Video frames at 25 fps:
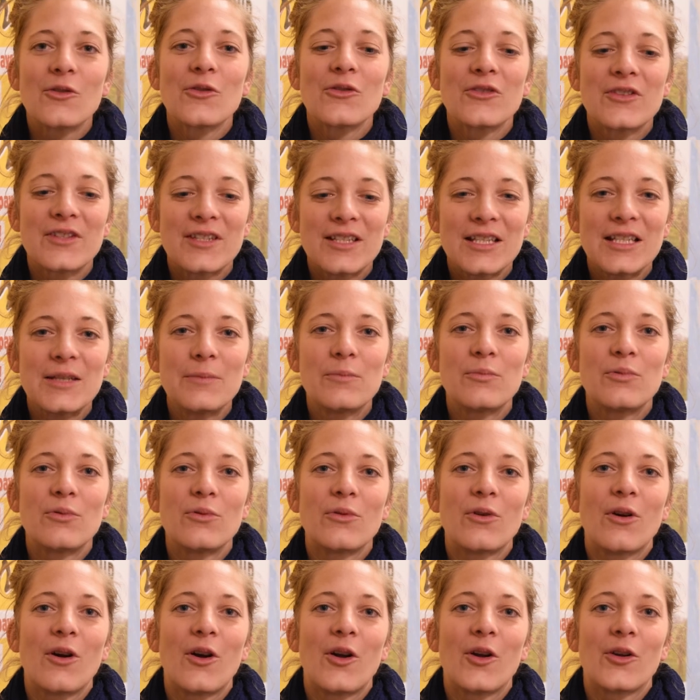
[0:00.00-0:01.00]
aussi
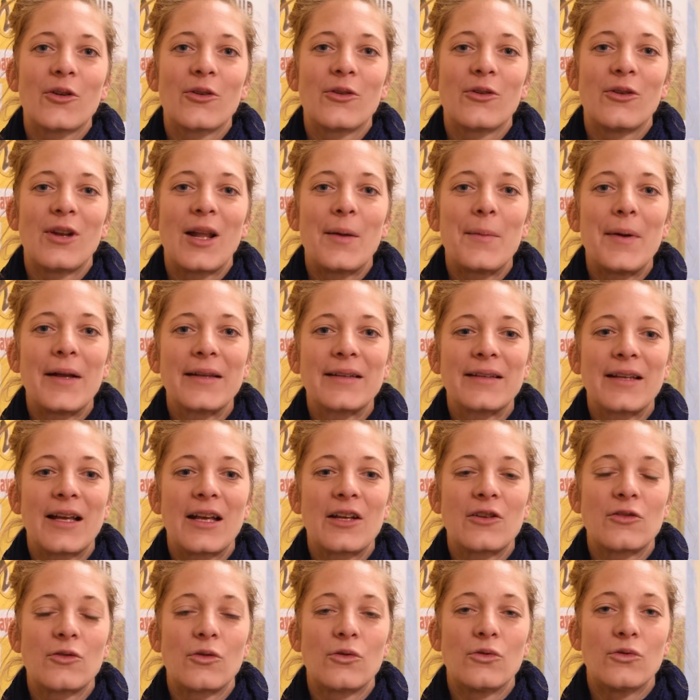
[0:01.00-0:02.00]
pour euh, que
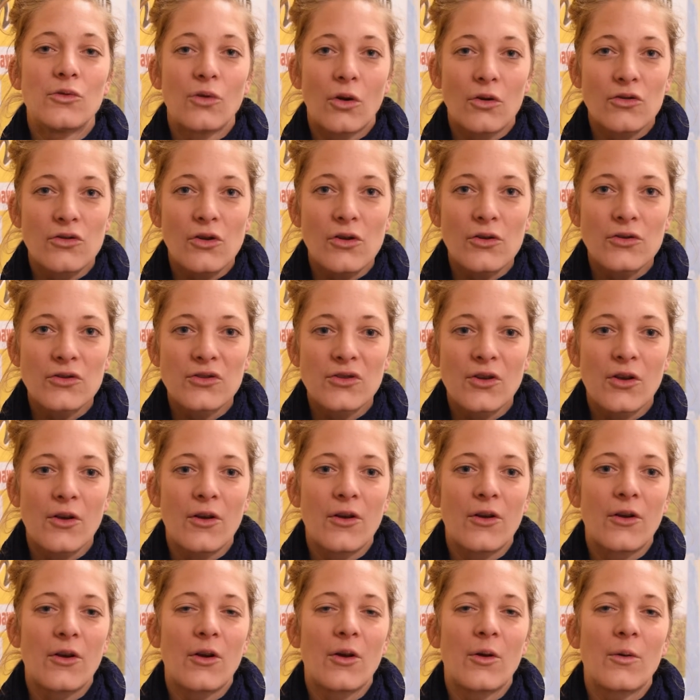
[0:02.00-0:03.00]
l'abattage d'urgence
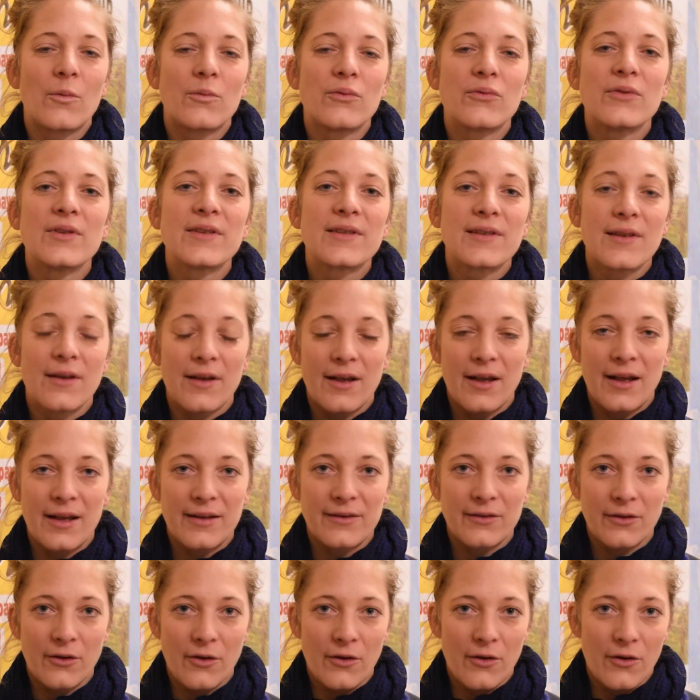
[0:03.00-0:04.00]
puisse
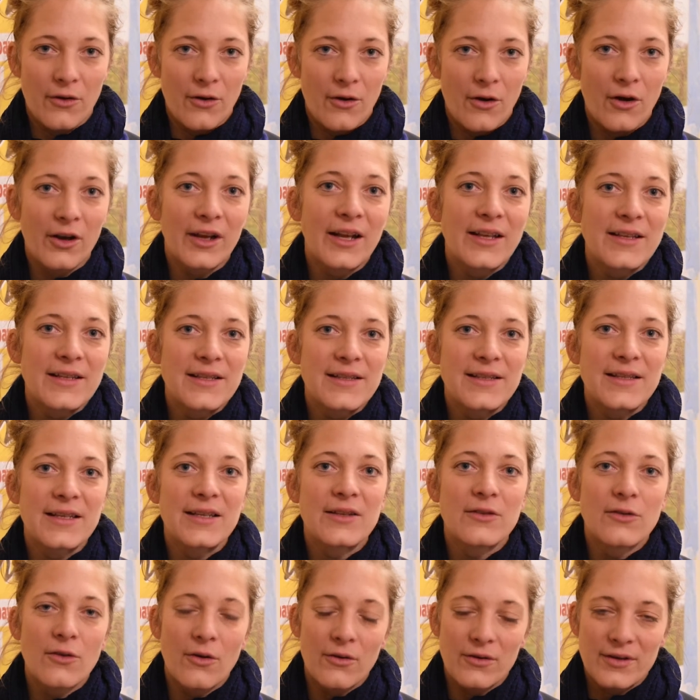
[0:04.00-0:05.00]
être organisé
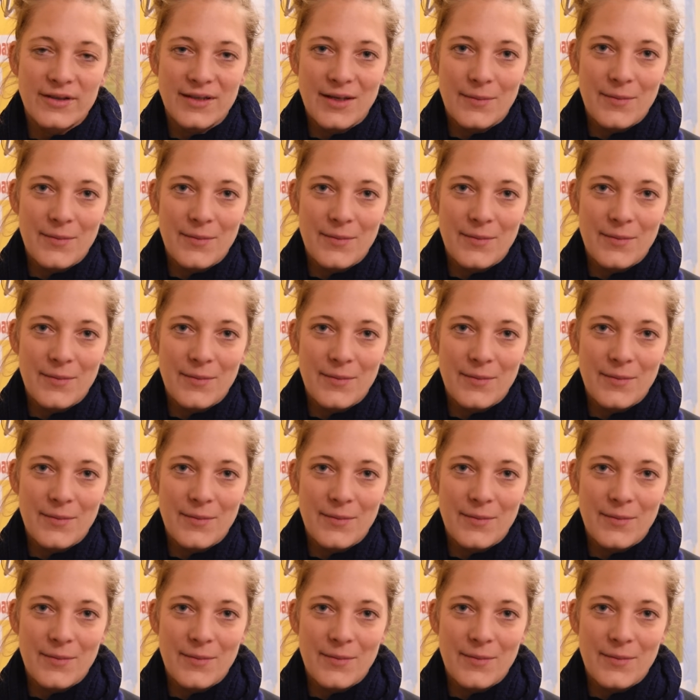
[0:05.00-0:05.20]
dans les